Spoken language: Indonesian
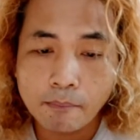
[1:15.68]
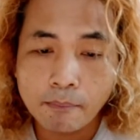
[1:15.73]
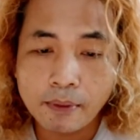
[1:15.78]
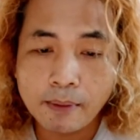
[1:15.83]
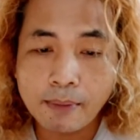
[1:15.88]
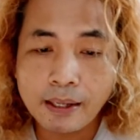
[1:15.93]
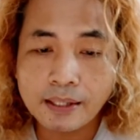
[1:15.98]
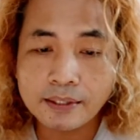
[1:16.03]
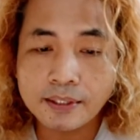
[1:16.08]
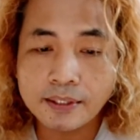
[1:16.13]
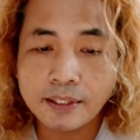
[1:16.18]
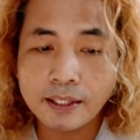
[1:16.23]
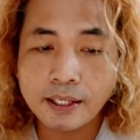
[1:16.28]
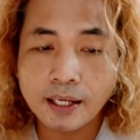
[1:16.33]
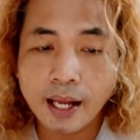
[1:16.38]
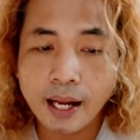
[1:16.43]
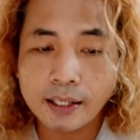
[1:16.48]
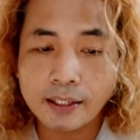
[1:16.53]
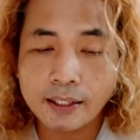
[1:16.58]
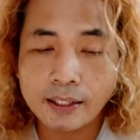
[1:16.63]
Memang sih
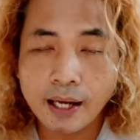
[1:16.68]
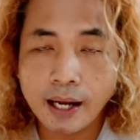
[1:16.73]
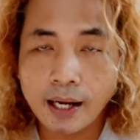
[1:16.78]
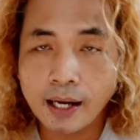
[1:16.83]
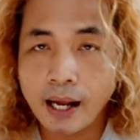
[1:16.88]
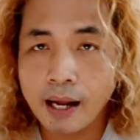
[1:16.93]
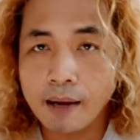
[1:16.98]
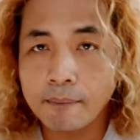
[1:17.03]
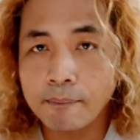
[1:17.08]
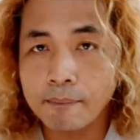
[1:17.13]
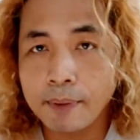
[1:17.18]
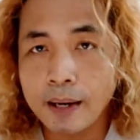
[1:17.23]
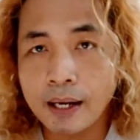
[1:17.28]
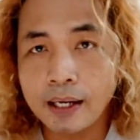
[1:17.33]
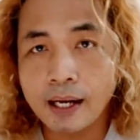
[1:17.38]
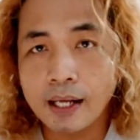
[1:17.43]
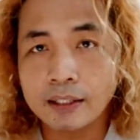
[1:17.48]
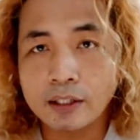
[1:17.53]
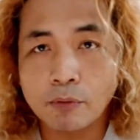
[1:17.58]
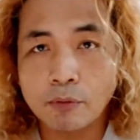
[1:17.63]
ada
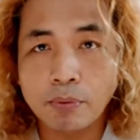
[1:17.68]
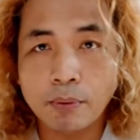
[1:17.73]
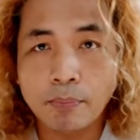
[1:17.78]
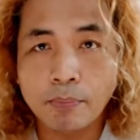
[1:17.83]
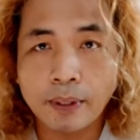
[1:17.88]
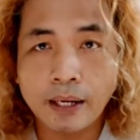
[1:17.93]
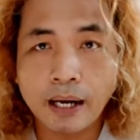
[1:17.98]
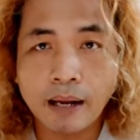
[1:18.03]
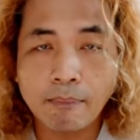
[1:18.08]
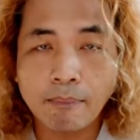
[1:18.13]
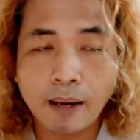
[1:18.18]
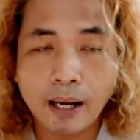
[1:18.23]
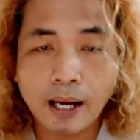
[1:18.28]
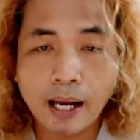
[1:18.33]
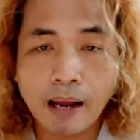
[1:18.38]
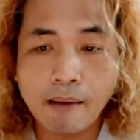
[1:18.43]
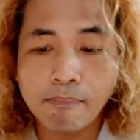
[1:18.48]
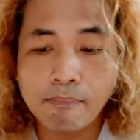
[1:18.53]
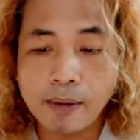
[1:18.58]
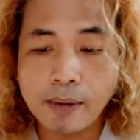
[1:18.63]
kabar atau beberapa
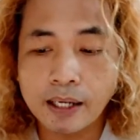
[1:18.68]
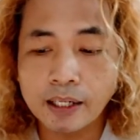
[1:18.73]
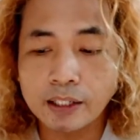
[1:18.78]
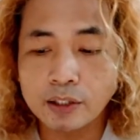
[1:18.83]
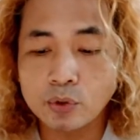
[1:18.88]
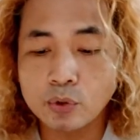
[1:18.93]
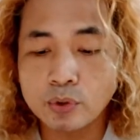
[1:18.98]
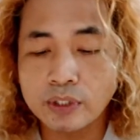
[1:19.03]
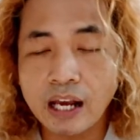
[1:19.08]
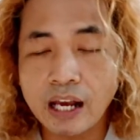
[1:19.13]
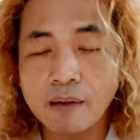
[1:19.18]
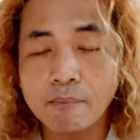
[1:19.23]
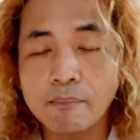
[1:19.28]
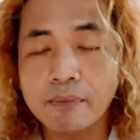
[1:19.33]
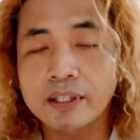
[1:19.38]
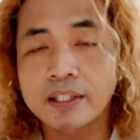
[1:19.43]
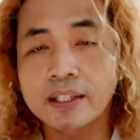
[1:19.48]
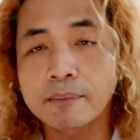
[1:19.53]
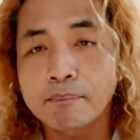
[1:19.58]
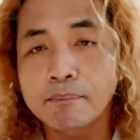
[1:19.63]
kabar itu yang
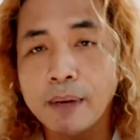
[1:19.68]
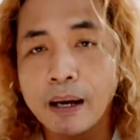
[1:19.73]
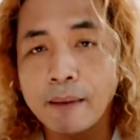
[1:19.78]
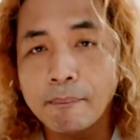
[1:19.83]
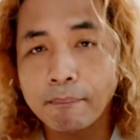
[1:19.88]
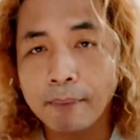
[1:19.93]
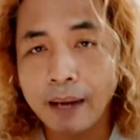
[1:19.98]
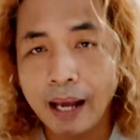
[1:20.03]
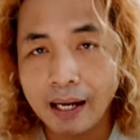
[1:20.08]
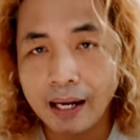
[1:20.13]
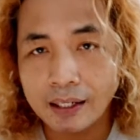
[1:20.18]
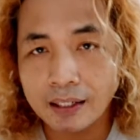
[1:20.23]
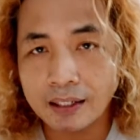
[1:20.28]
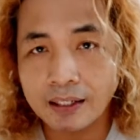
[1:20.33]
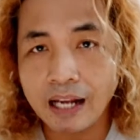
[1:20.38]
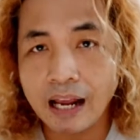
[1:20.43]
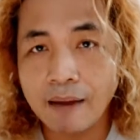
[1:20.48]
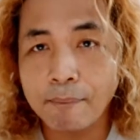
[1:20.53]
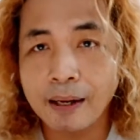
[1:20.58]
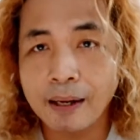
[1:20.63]
menyebabkan
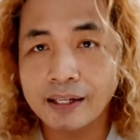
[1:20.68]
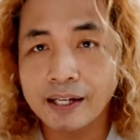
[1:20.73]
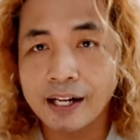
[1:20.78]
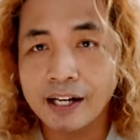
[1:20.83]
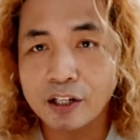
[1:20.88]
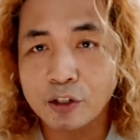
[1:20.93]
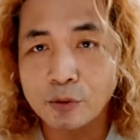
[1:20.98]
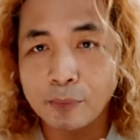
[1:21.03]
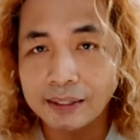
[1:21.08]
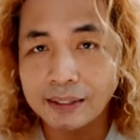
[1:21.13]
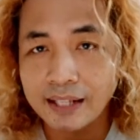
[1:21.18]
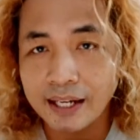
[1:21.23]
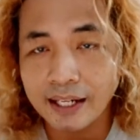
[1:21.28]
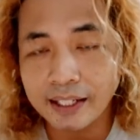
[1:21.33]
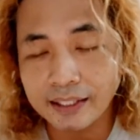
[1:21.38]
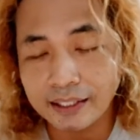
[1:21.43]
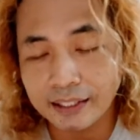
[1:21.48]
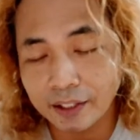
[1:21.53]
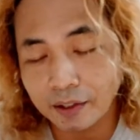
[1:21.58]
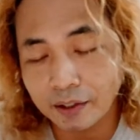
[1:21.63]
kabar dari rumah
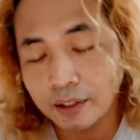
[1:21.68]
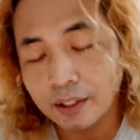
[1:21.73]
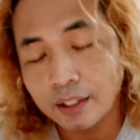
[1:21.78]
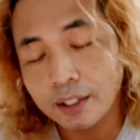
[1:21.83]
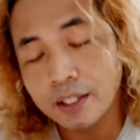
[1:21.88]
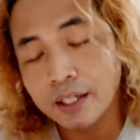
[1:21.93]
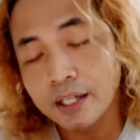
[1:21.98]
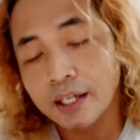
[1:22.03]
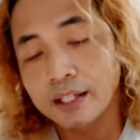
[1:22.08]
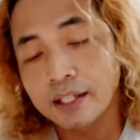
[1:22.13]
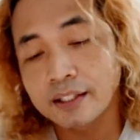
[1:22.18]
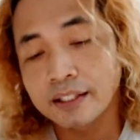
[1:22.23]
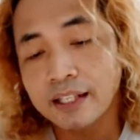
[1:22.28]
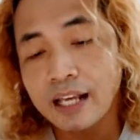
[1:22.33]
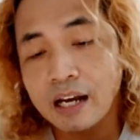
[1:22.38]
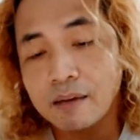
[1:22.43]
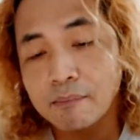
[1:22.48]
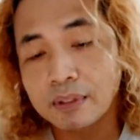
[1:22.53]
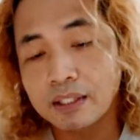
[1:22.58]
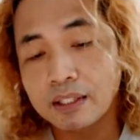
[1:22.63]
sakit nih ya,
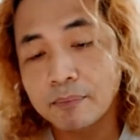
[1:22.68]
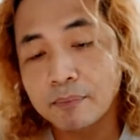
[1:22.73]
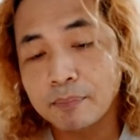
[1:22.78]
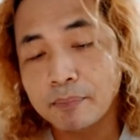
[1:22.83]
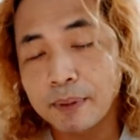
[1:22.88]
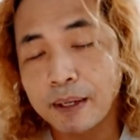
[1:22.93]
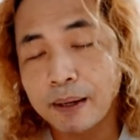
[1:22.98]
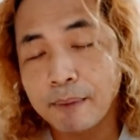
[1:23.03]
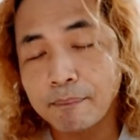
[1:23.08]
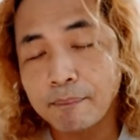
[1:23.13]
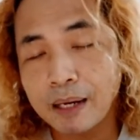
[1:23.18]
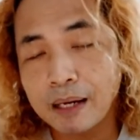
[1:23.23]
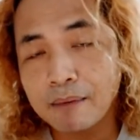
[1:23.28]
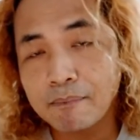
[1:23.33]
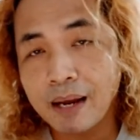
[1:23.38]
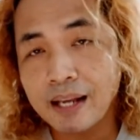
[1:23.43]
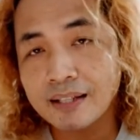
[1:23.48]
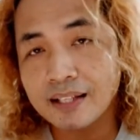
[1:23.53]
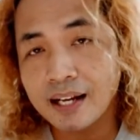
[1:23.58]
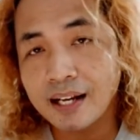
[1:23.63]
yang
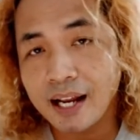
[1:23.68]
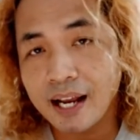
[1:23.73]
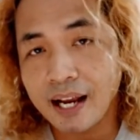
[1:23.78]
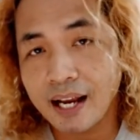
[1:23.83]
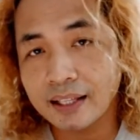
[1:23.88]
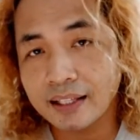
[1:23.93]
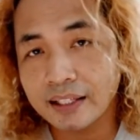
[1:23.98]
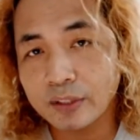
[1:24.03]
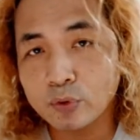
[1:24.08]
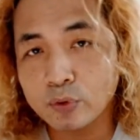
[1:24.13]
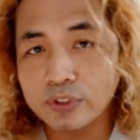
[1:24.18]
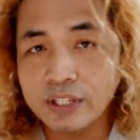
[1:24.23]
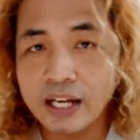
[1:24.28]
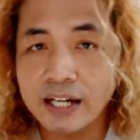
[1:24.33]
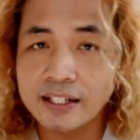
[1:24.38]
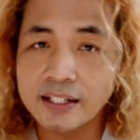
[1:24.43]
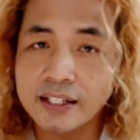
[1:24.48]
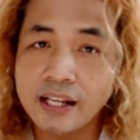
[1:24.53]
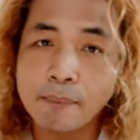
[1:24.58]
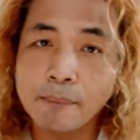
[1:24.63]
menyebabkan masyarakat tuh
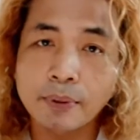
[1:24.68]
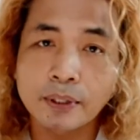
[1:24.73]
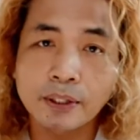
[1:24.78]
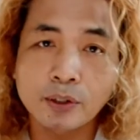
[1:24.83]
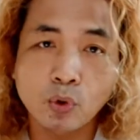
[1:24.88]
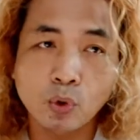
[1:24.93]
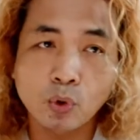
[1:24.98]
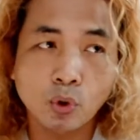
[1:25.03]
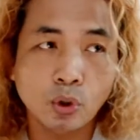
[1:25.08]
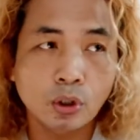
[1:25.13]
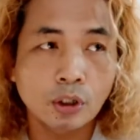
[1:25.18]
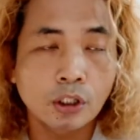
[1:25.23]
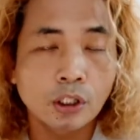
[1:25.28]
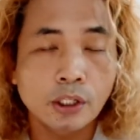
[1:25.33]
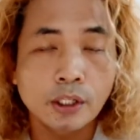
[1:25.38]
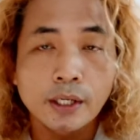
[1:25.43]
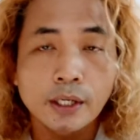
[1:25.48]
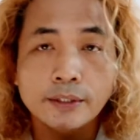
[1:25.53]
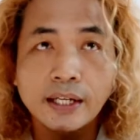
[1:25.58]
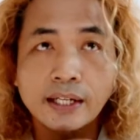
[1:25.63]
jadinya bingung.
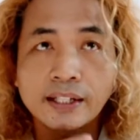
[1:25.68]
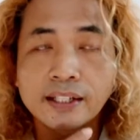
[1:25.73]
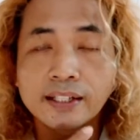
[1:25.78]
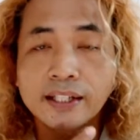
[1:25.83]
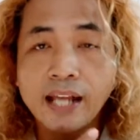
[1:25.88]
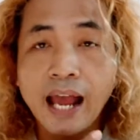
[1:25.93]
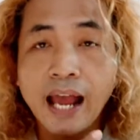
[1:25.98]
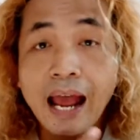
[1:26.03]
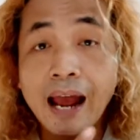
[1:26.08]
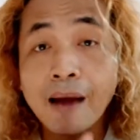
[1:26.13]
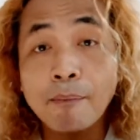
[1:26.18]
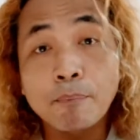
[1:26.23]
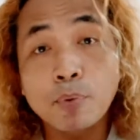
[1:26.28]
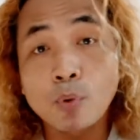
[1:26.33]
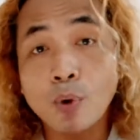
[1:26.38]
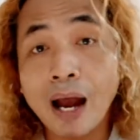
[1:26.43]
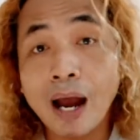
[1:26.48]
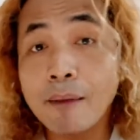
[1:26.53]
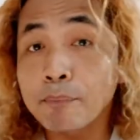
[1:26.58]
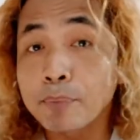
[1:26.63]
Jadinya
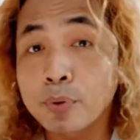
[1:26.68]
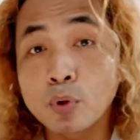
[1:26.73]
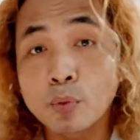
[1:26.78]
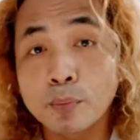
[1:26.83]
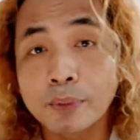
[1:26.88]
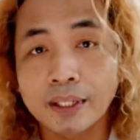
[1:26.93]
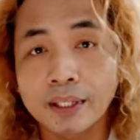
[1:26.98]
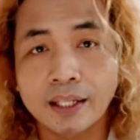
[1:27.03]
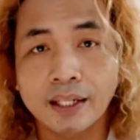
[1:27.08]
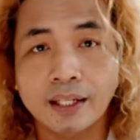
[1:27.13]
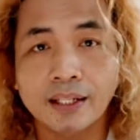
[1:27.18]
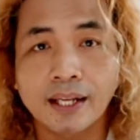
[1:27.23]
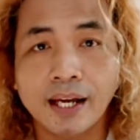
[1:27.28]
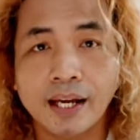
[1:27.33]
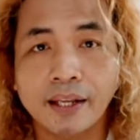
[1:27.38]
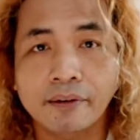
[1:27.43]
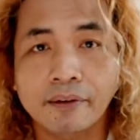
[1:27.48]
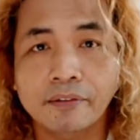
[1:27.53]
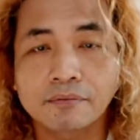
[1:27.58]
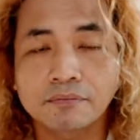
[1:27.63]
abu-abu
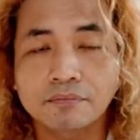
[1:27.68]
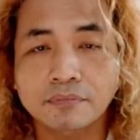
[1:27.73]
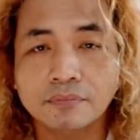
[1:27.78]
mikirnya ya.